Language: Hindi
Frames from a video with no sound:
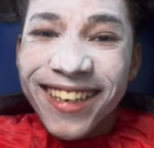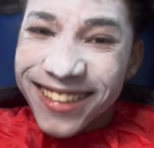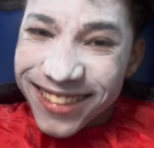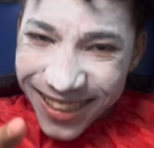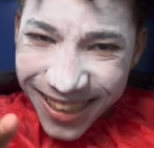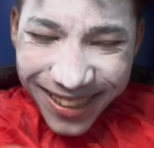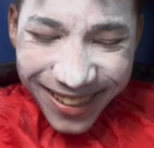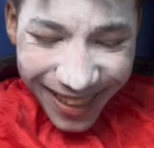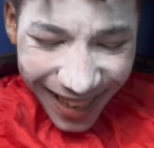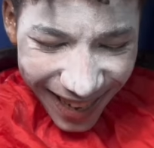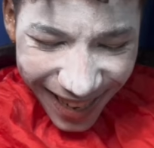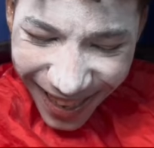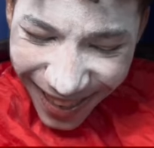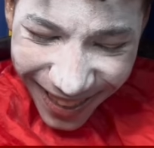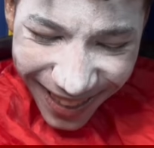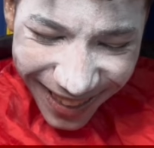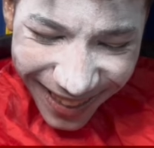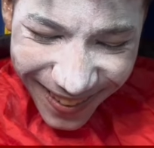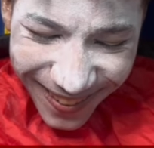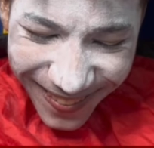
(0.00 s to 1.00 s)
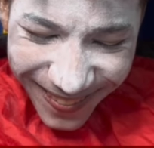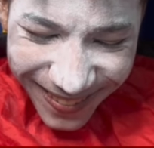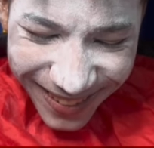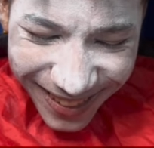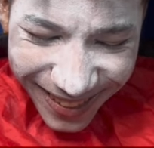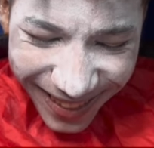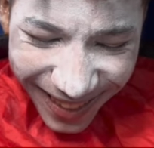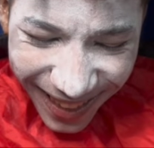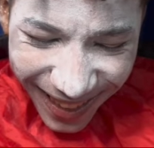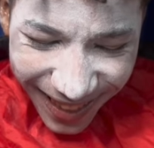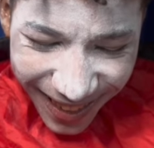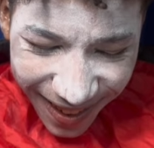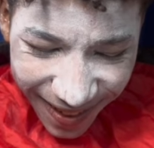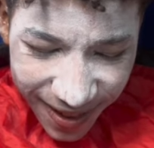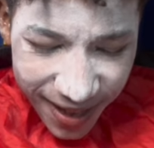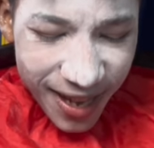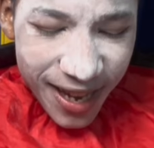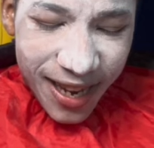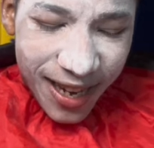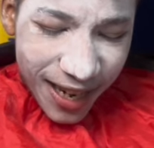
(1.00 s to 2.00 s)
चपाया गया नहीं यूसी देख के
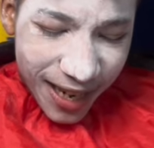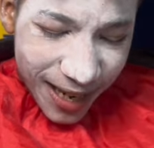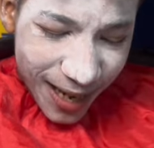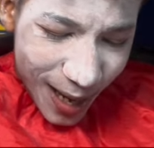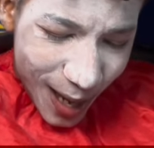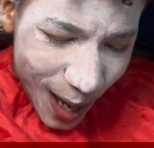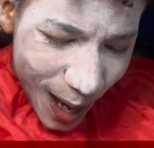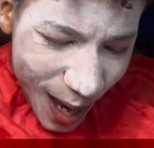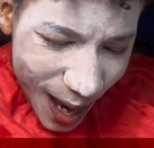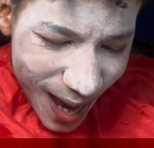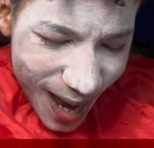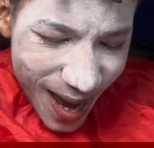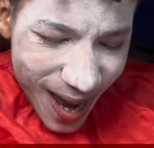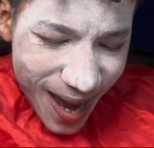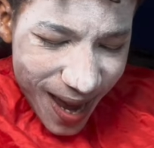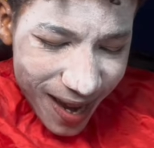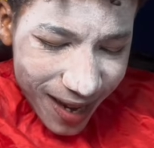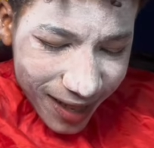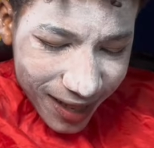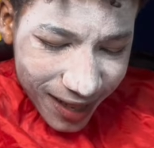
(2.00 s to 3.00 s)
लेकिन एक